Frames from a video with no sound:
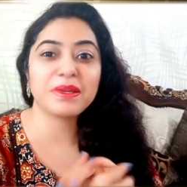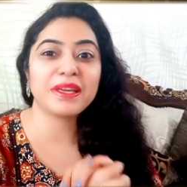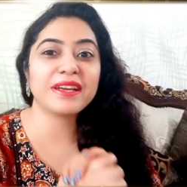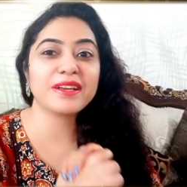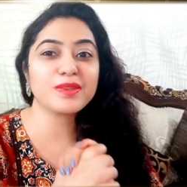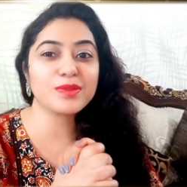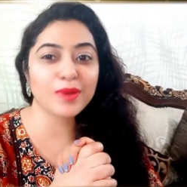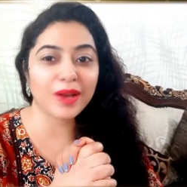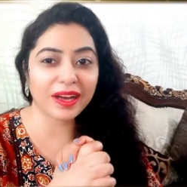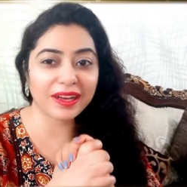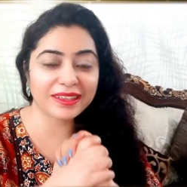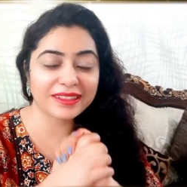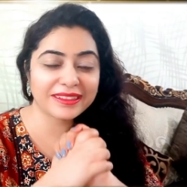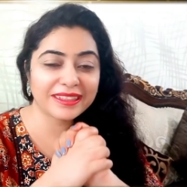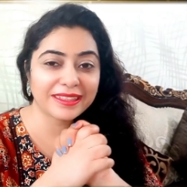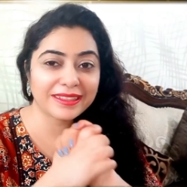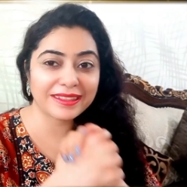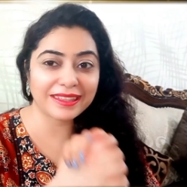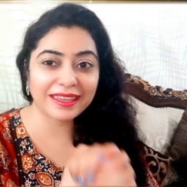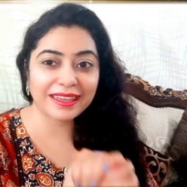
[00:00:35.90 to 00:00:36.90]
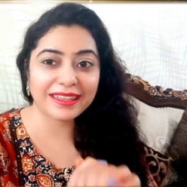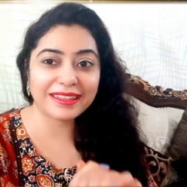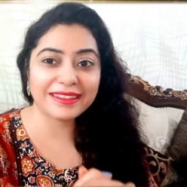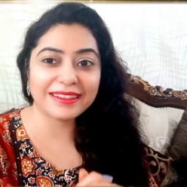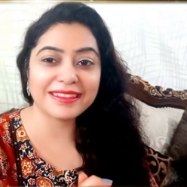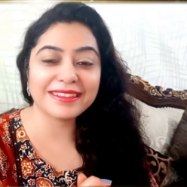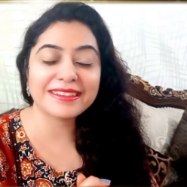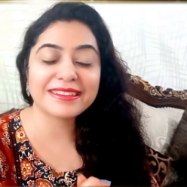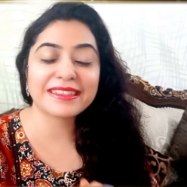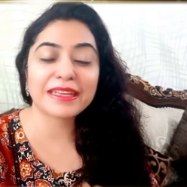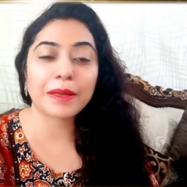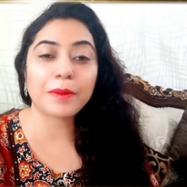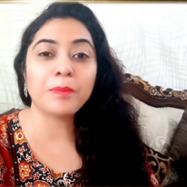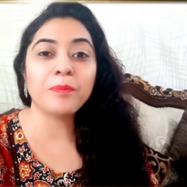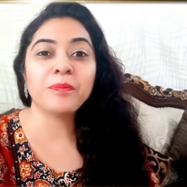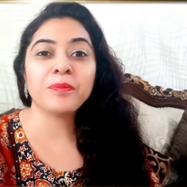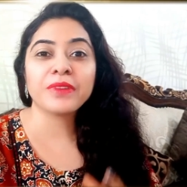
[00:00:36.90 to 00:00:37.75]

सभी का स्वागत है तहे दिल से